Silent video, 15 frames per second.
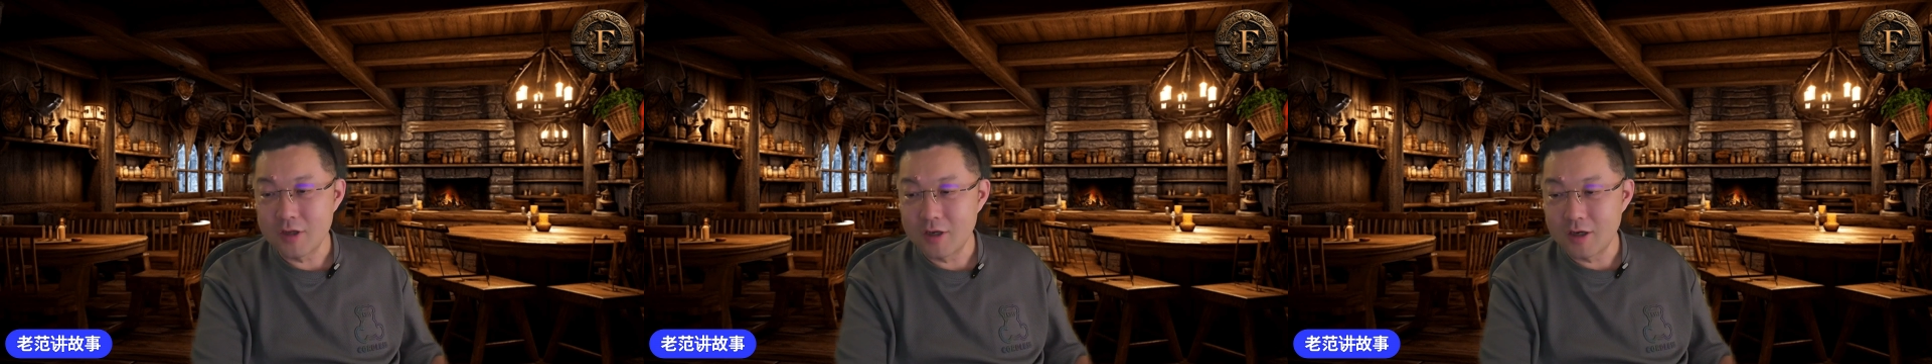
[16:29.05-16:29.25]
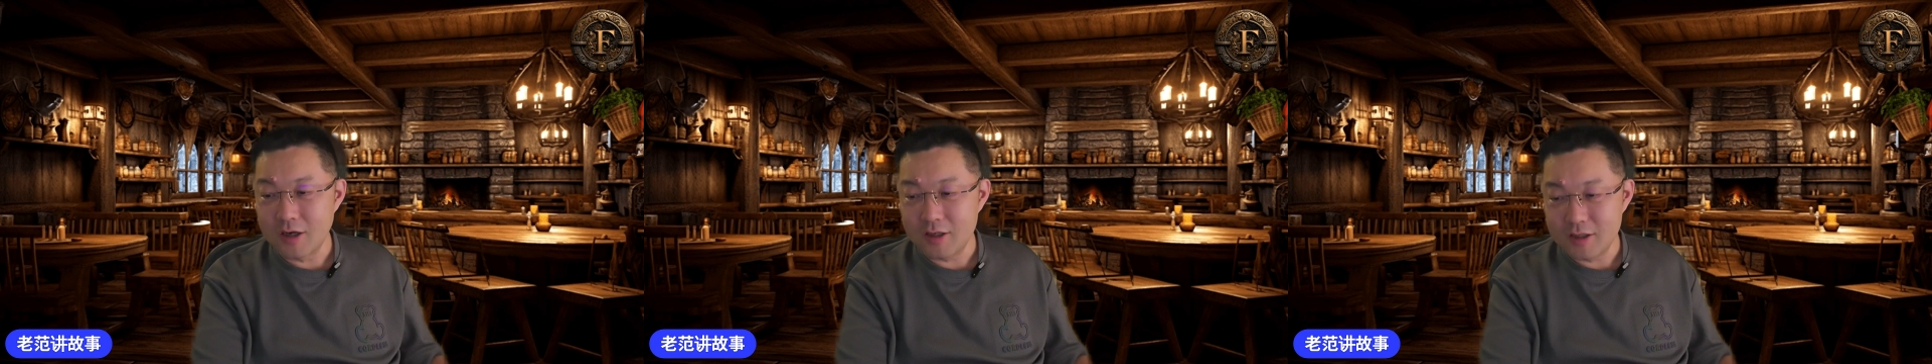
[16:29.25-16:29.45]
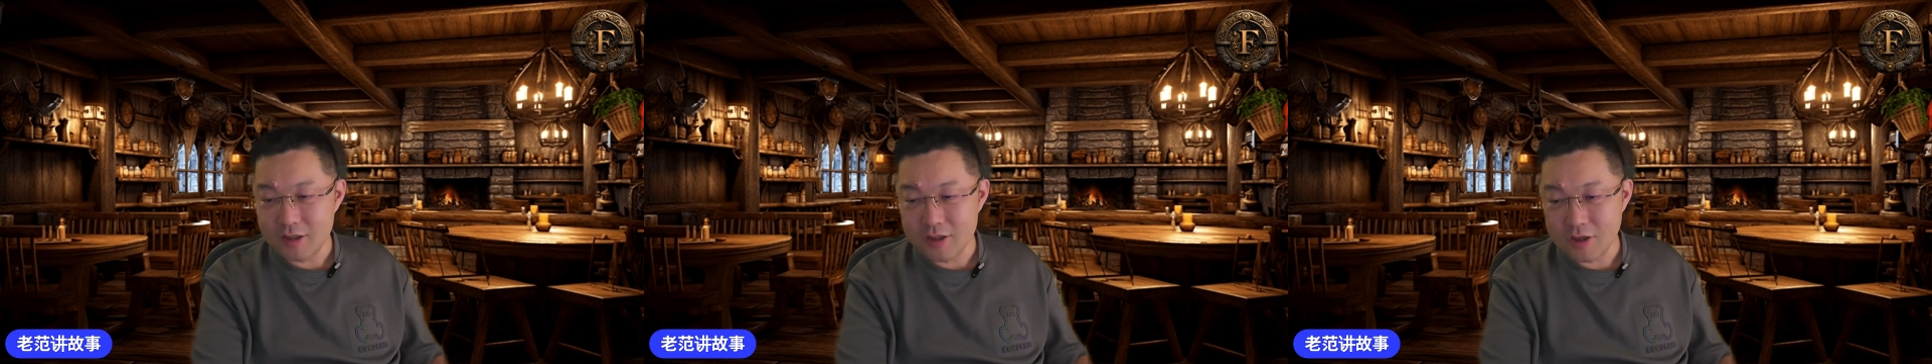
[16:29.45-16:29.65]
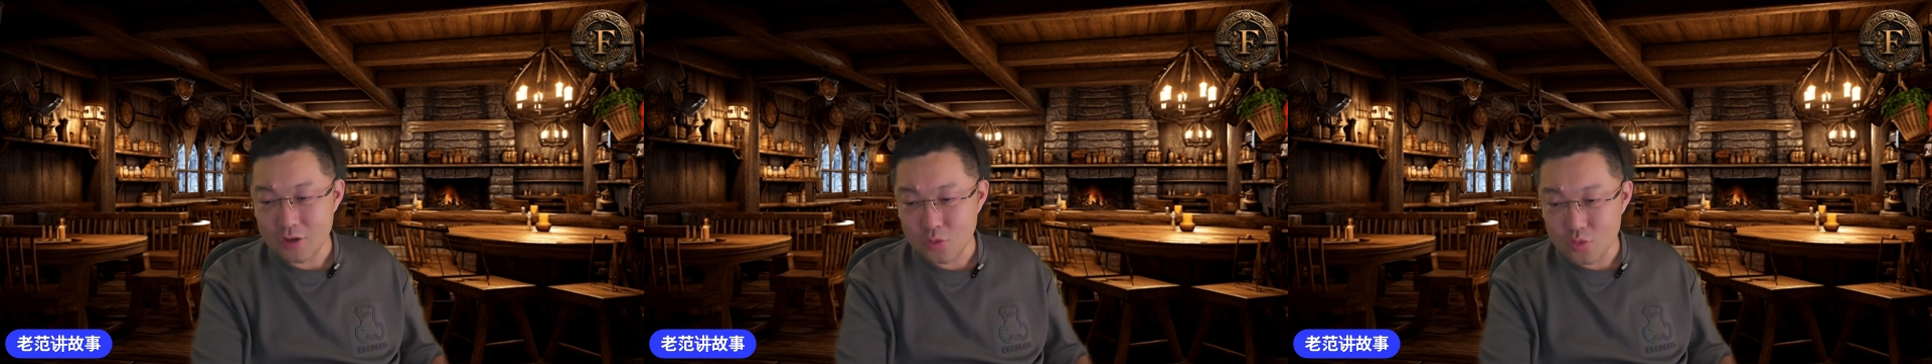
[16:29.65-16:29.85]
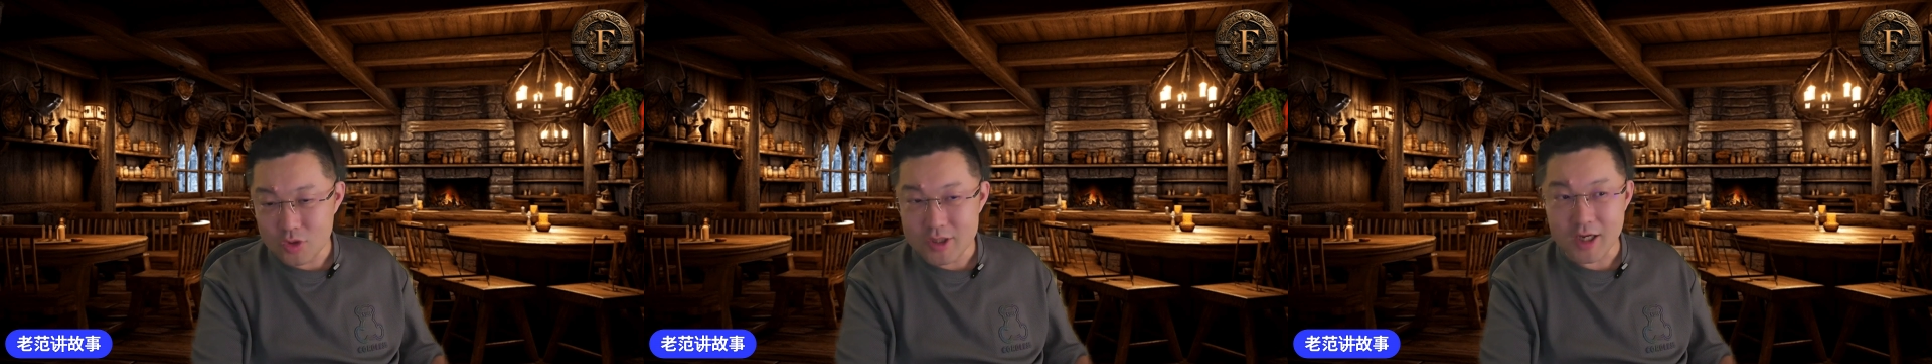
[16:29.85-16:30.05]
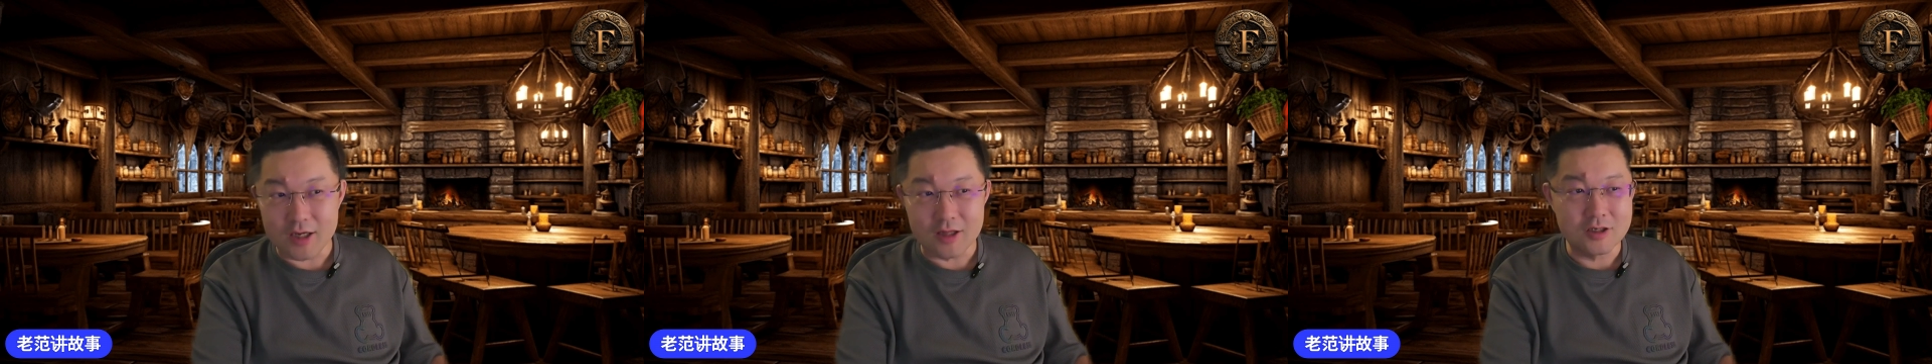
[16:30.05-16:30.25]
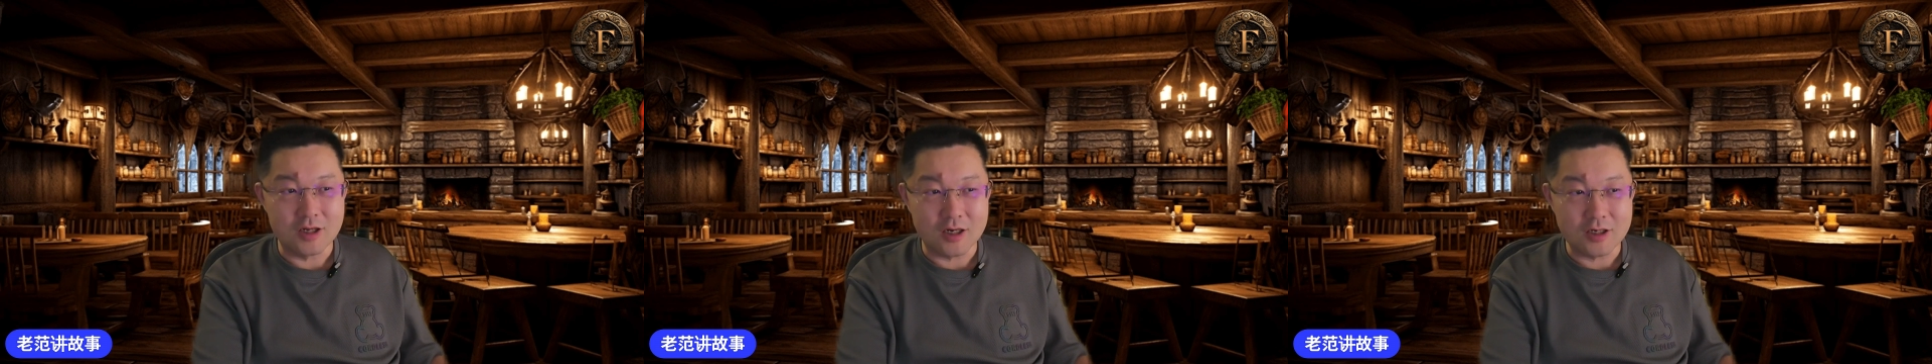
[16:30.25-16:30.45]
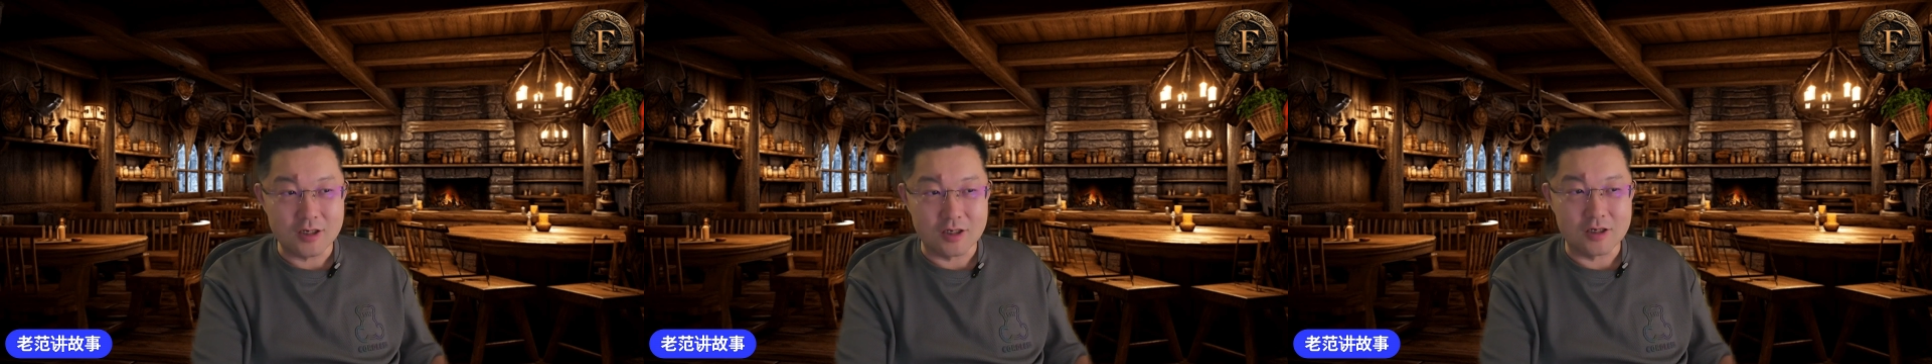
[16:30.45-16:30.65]
而且这个事儿是无解的，
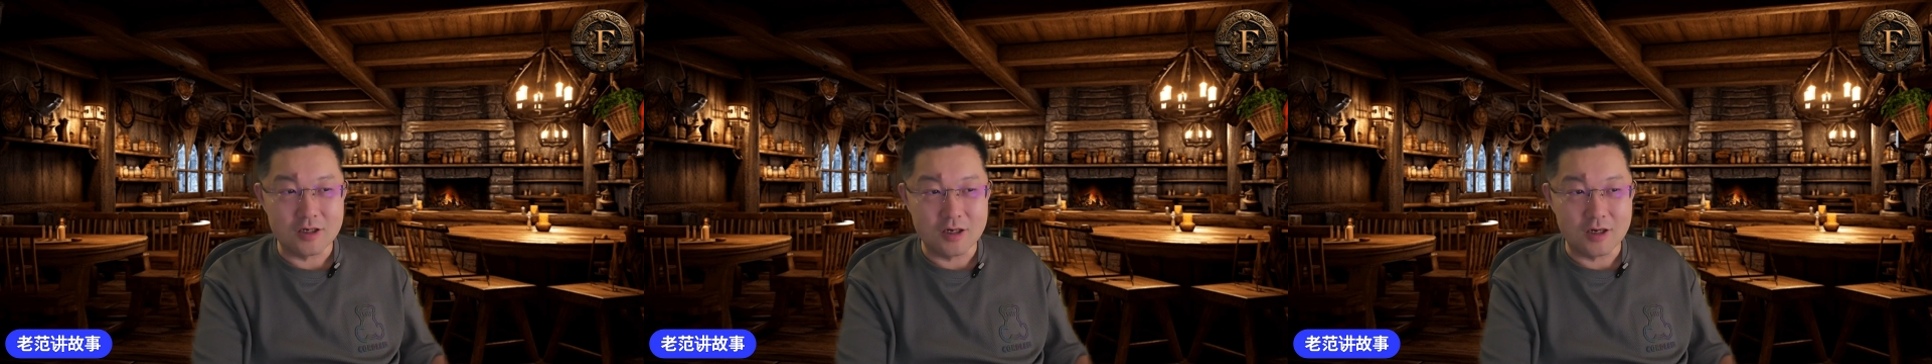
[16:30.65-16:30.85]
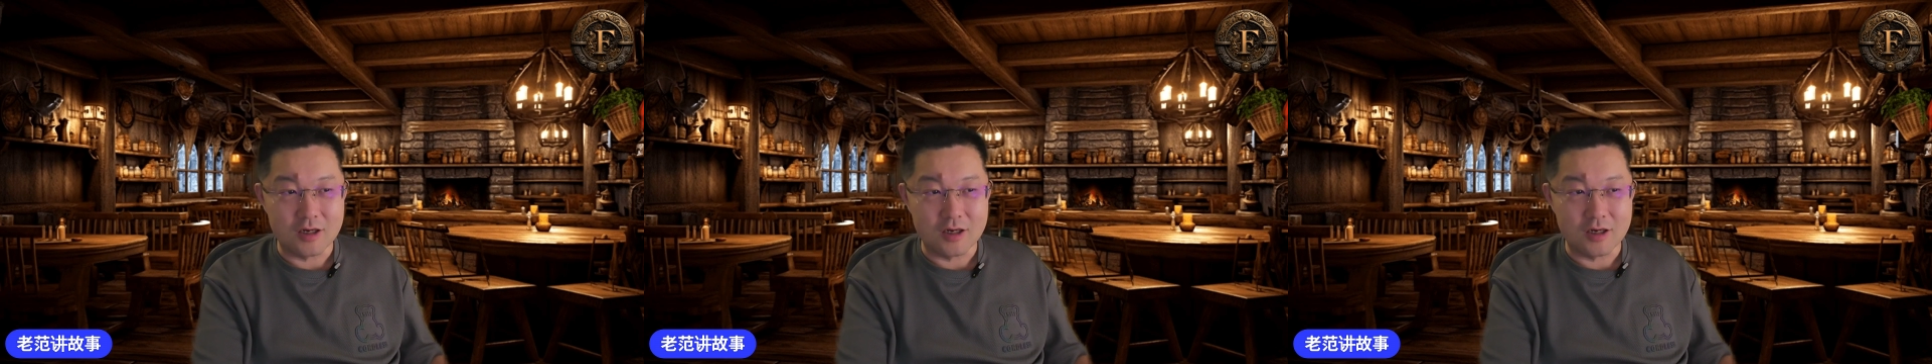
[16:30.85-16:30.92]
它整个